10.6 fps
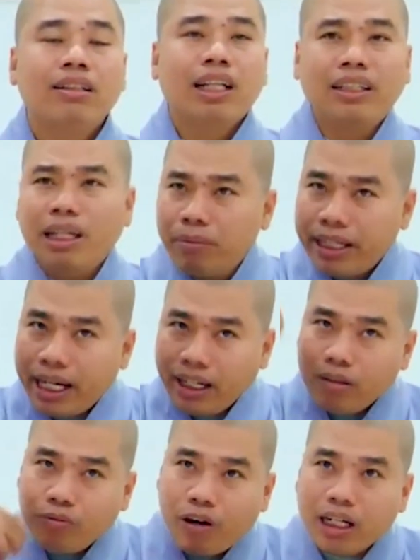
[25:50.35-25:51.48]
Nên khi mình đã
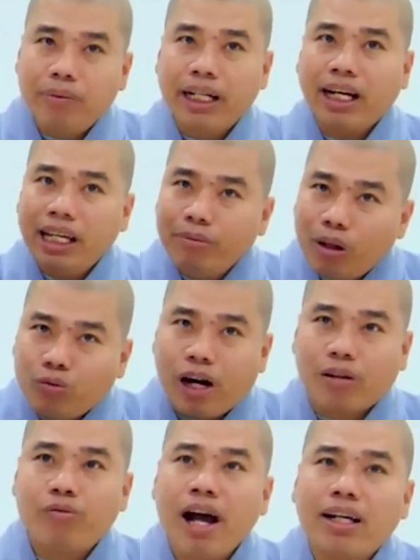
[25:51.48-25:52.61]
niệm Phật là mình đã niệm ông
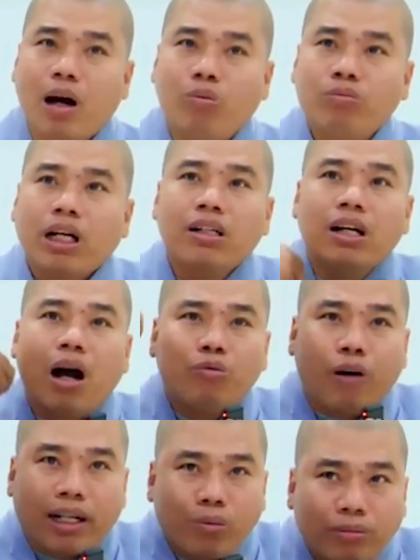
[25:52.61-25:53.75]
Phật, phát động từ ông
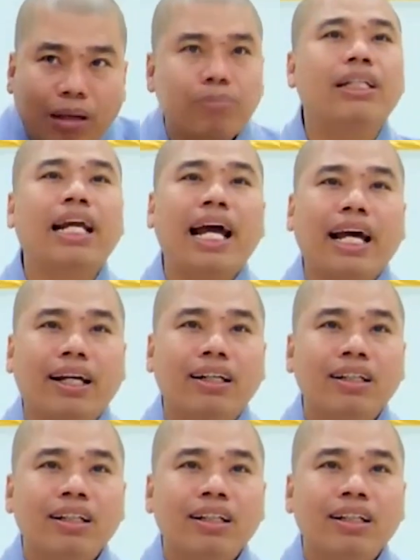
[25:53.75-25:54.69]
Phật trong tâm mình ra.